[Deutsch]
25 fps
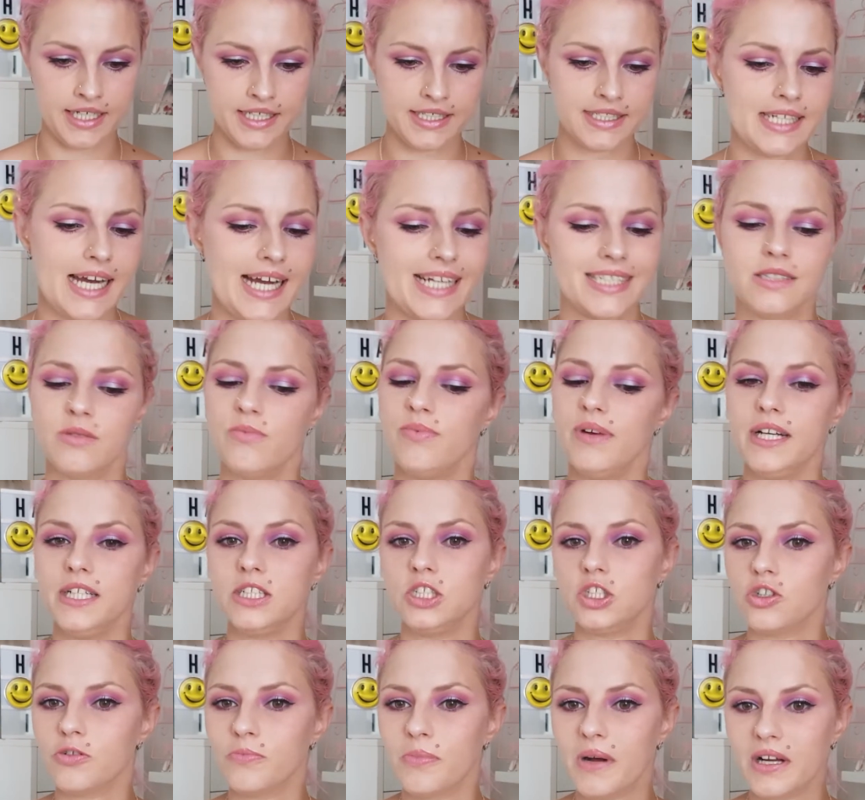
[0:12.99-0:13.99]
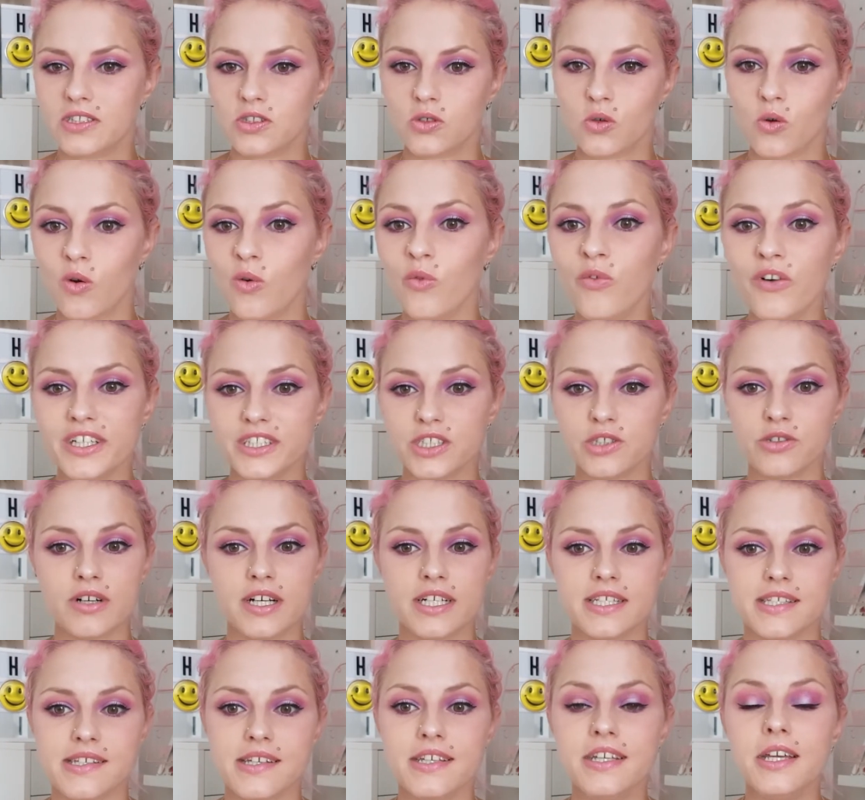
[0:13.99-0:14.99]
Ich dachte, wenn ich schon mal so
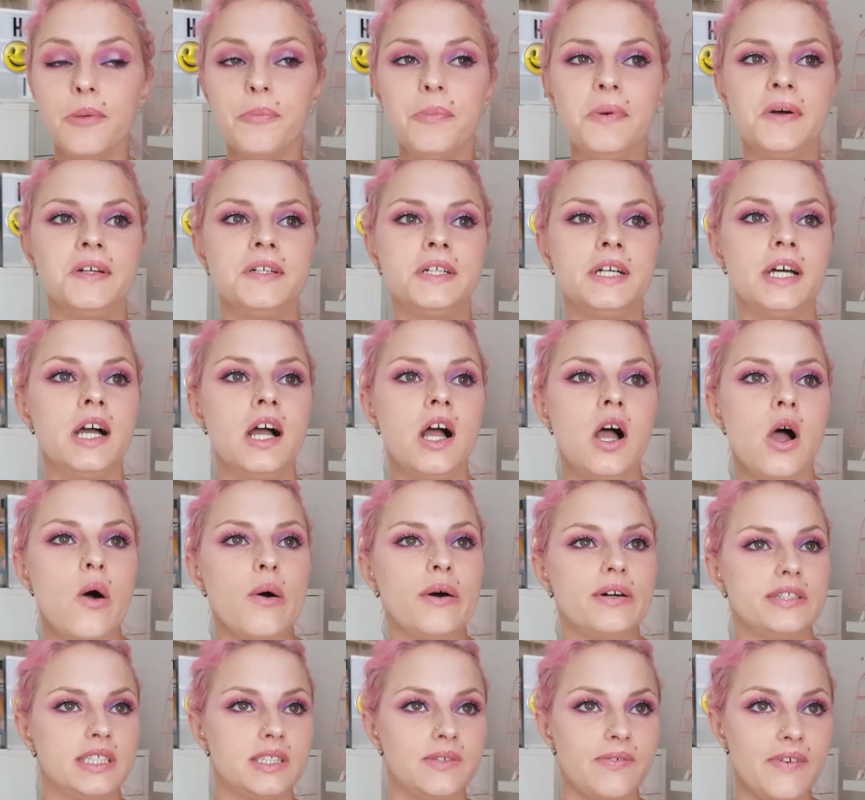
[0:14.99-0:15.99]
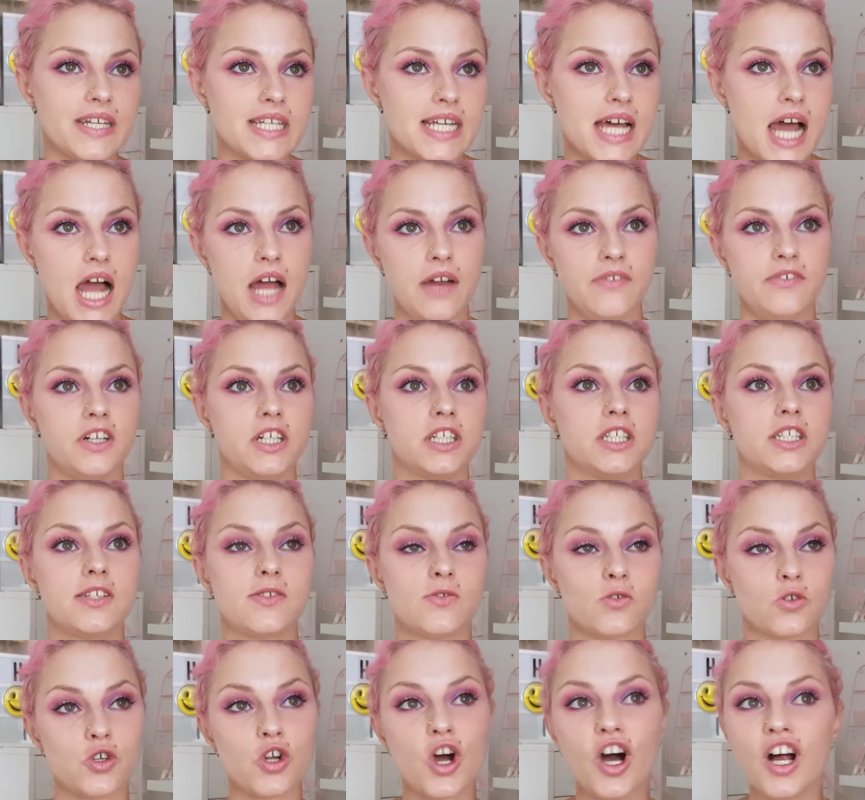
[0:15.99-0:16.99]
overdress hier bin und das Wetter einfach nicht
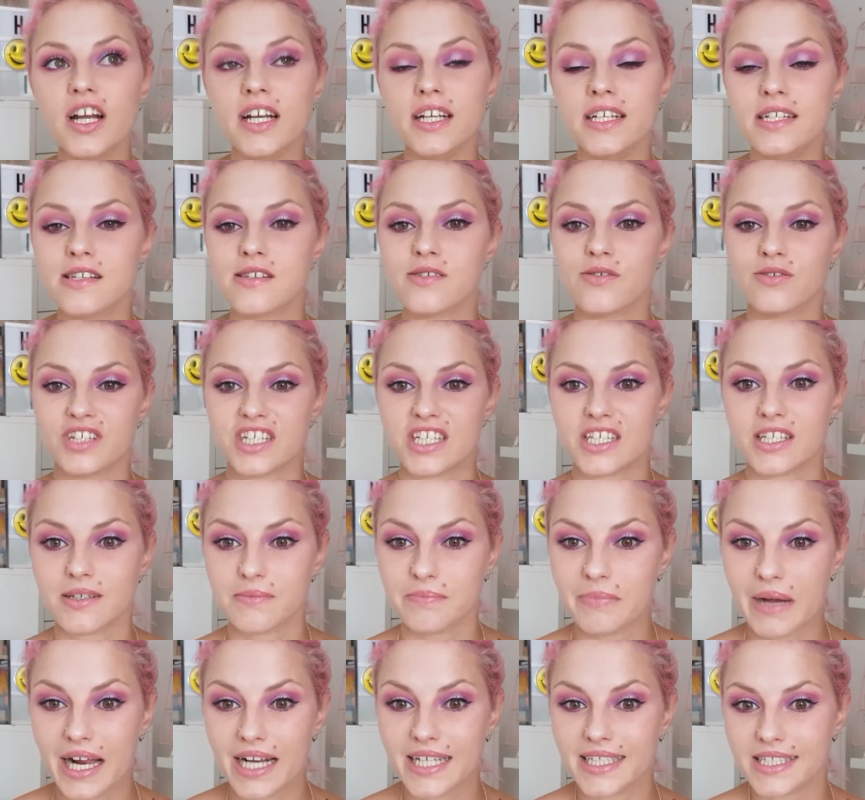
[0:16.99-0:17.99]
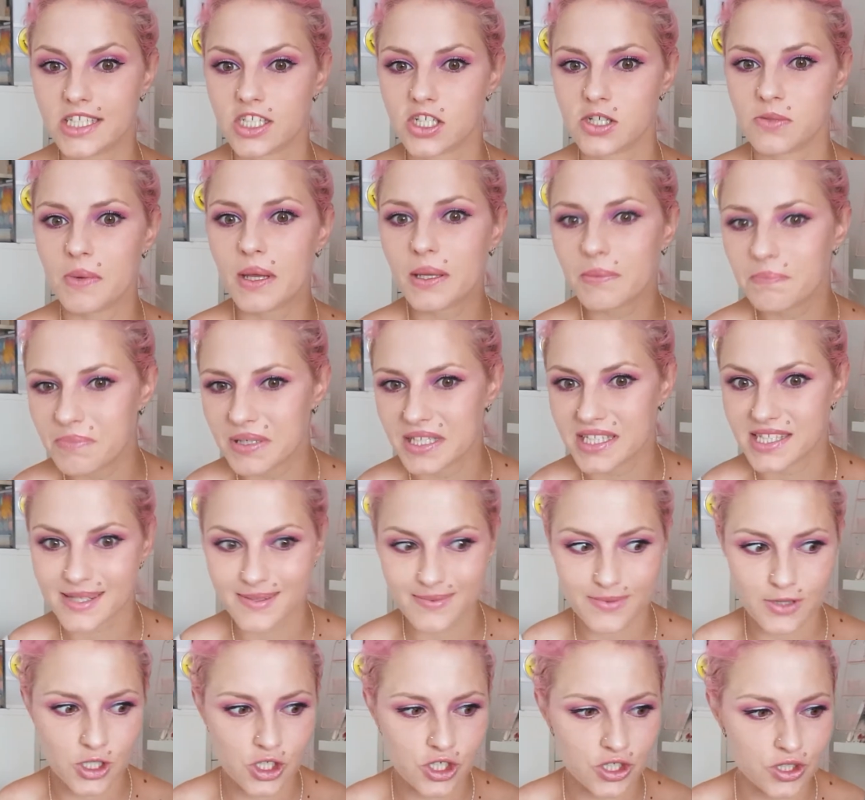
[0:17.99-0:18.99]
so toll ist und ich mal geschminkt bin
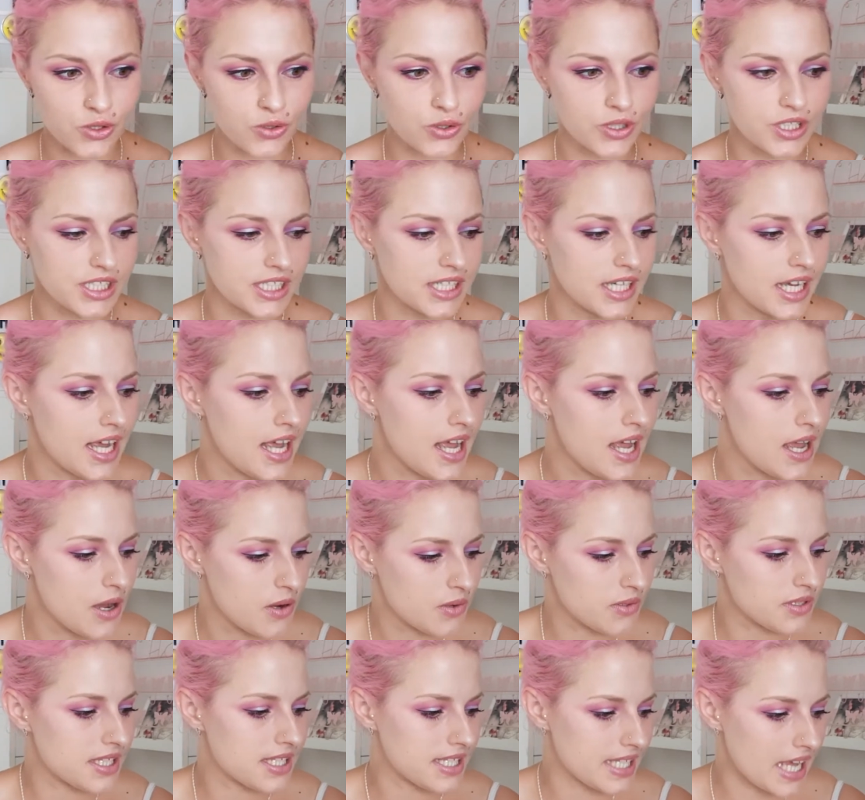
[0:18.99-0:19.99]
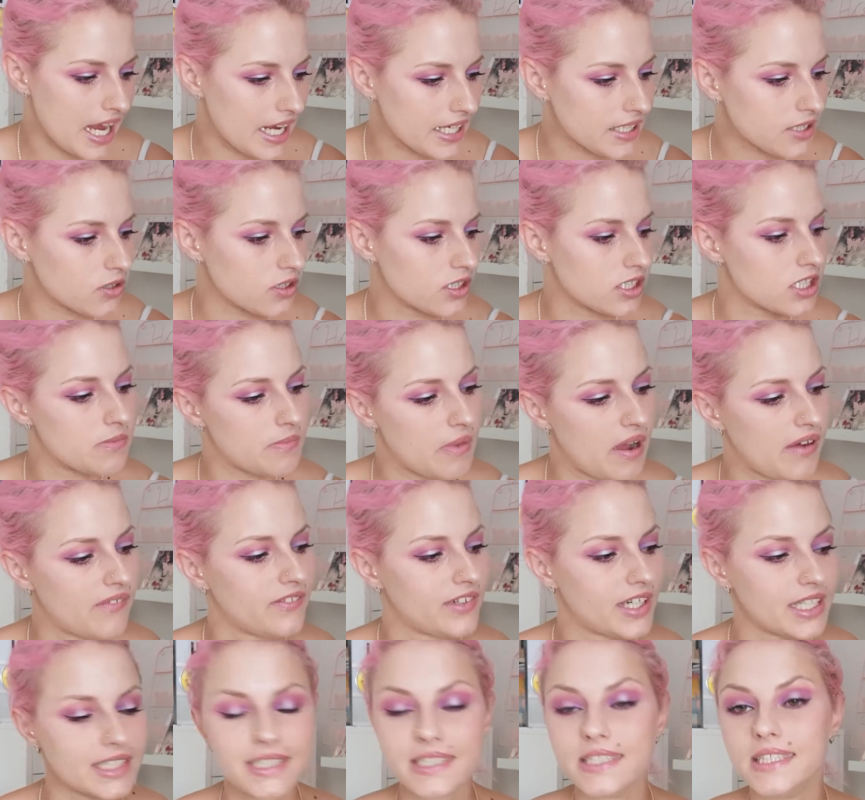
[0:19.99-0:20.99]
zwischendurch und zeige euch mal,
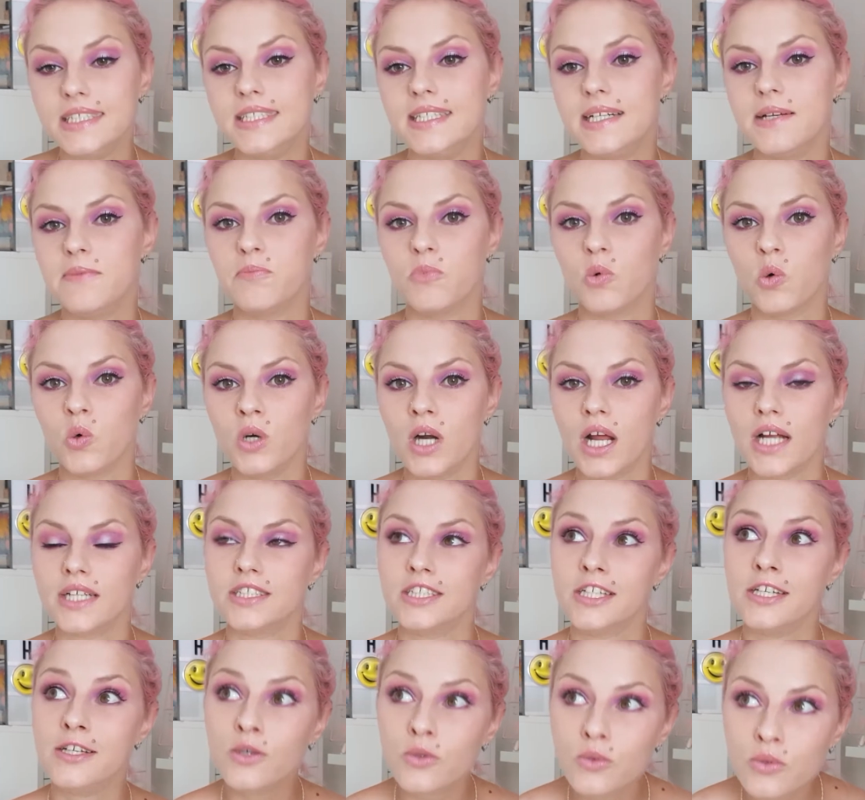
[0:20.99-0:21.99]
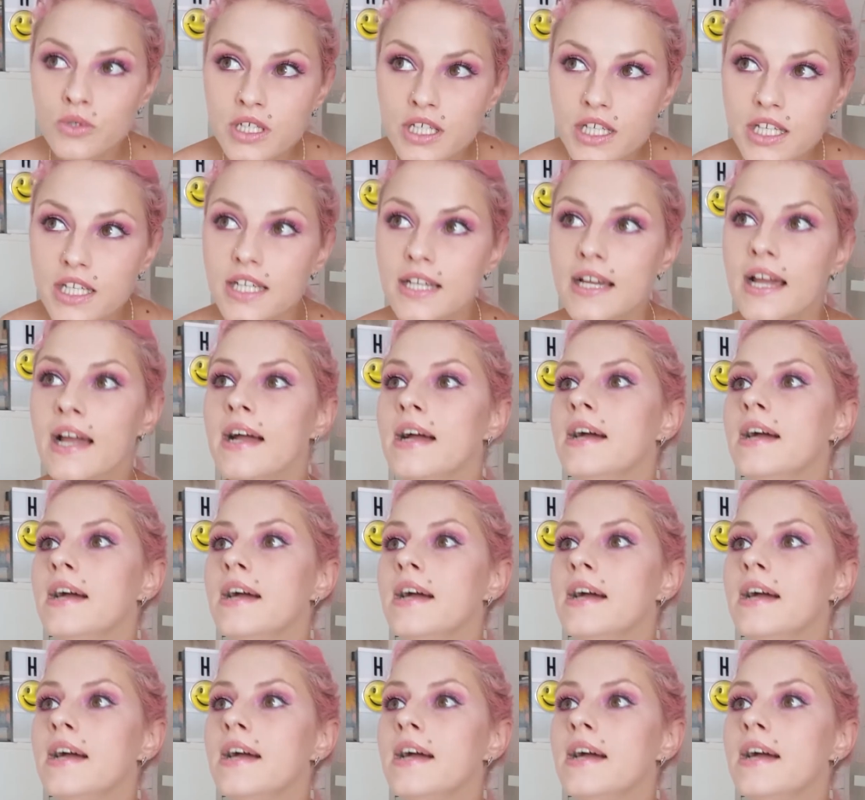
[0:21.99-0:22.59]
was ich den Monat Juni